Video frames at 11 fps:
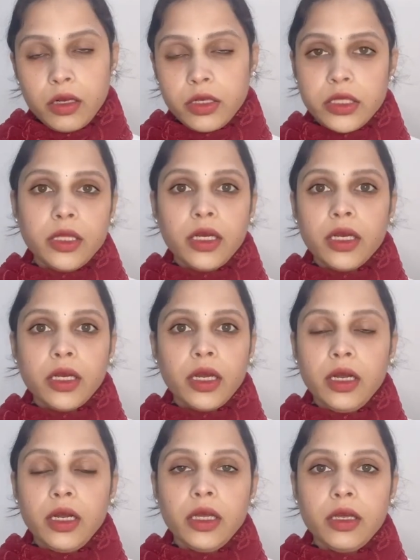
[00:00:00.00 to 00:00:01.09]
ఋషి దగ్గరికి
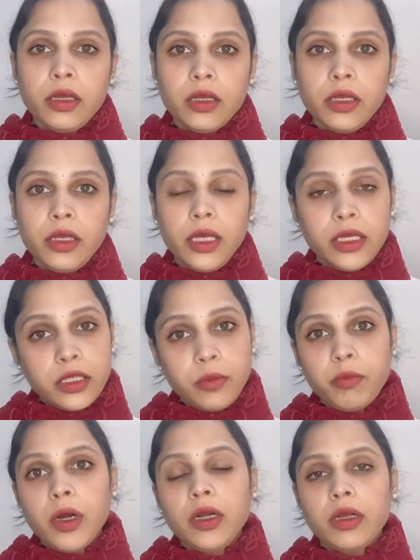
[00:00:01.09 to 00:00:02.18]
వెళ్ళి ఏం
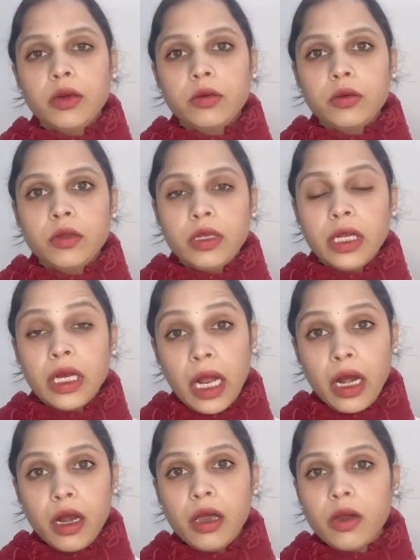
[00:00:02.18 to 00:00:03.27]
చెప్పమంటారు నేను
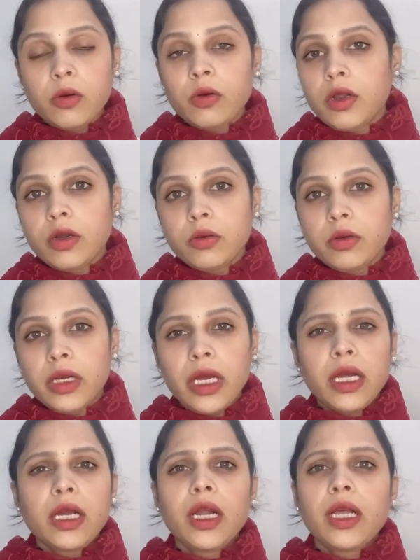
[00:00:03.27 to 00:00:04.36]
నల్లగా ఉంటాను నేను
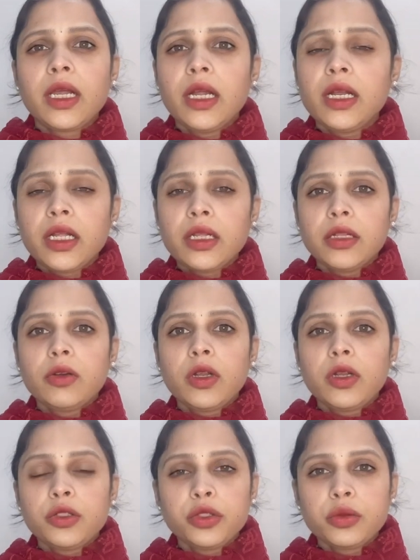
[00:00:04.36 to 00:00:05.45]
ఎక్కడికి వెళ్ళినా అందరూ
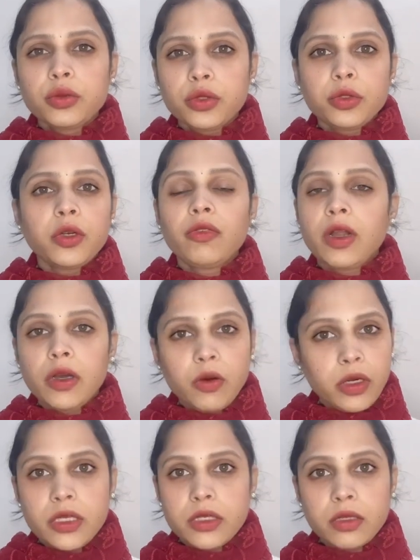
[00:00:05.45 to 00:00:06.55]
నన్ను షూ షూ అని
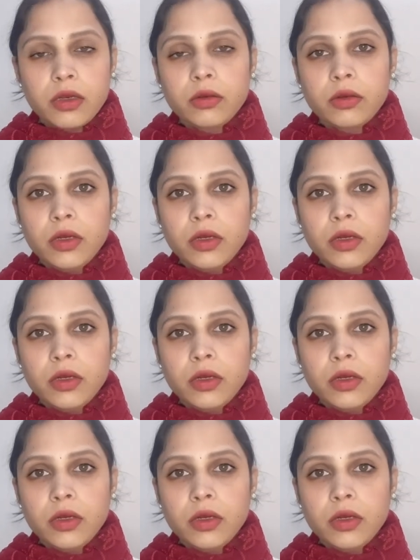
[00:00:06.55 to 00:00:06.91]
వెళ్ళకొట్టేస్తారు